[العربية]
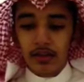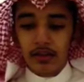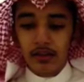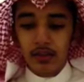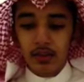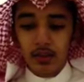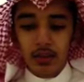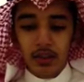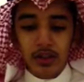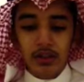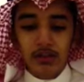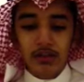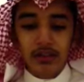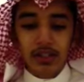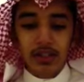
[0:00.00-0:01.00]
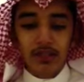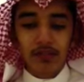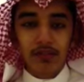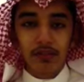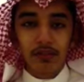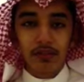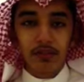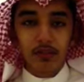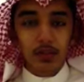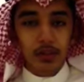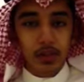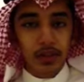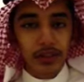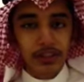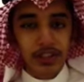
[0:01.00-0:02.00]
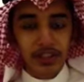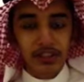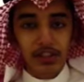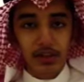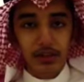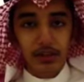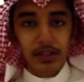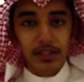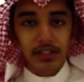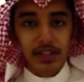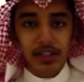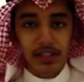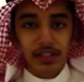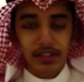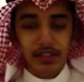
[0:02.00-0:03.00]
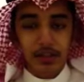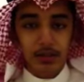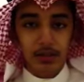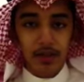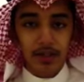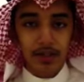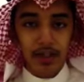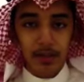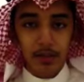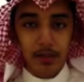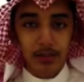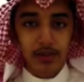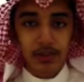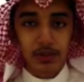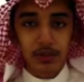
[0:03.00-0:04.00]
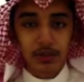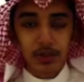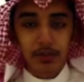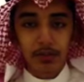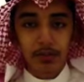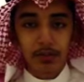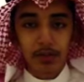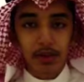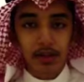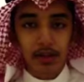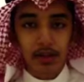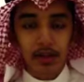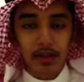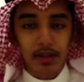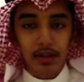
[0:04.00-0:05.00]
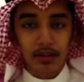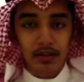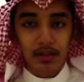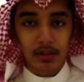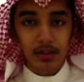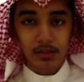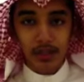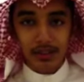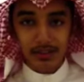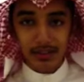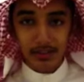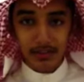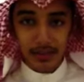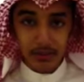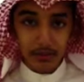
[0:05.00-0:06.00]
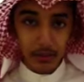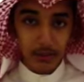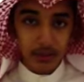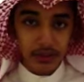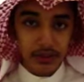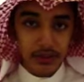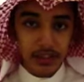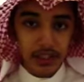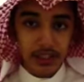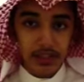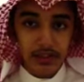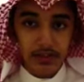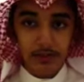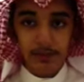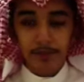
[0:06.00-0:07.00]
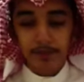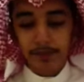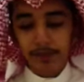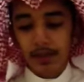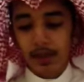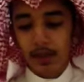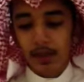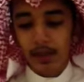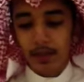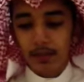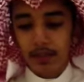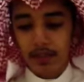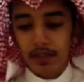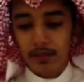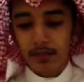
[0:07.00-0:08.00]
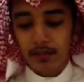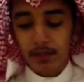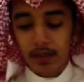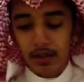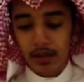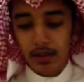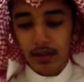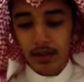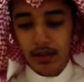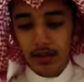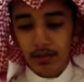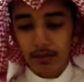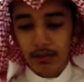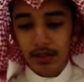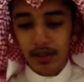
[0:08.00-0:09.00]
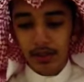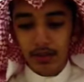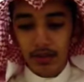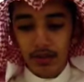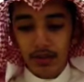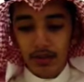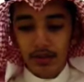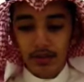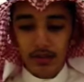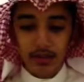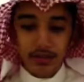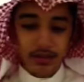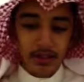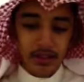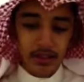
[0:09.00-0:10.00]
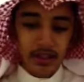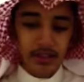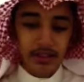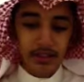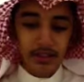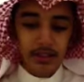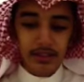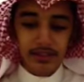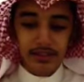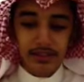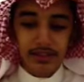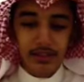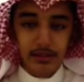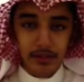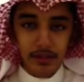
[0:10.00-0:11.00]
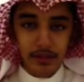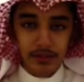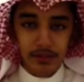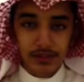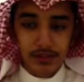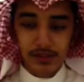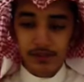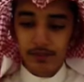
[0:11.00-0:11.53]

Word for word: يعيقك في التنفس ويهيج أعصابك يجعل أعصابك دائما مشدودة مما قد تكون عصبيا بعض الشيء هذا من هي ما من أضرار التدخين الصحي والنفسي